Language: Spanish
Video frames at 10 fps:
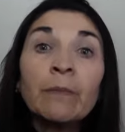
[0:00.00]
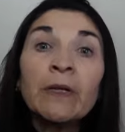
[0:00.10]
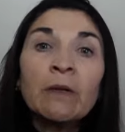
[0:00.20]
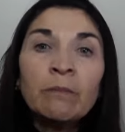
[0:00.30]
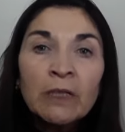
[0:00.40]

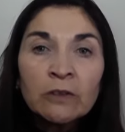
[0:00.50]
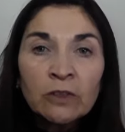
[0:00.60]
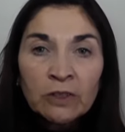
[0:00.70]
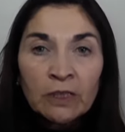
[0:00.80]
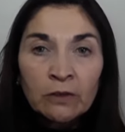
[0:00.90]
Pero en
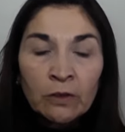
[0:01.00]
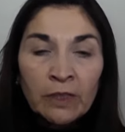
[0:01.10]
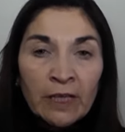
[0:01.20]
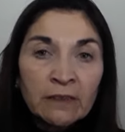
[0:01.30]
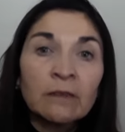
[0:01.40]

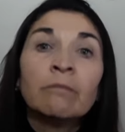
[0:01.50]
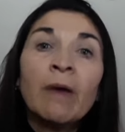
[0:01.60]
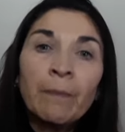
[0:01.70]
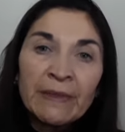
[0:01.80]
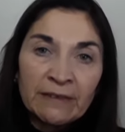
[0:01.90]
1810,
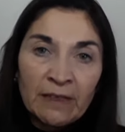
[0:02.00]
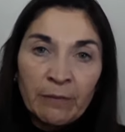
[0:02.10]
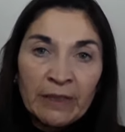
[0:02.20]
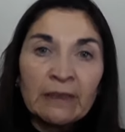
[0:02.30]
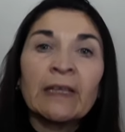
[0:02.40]
más
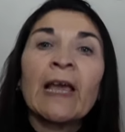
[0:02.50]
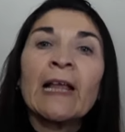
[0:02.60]
precisamente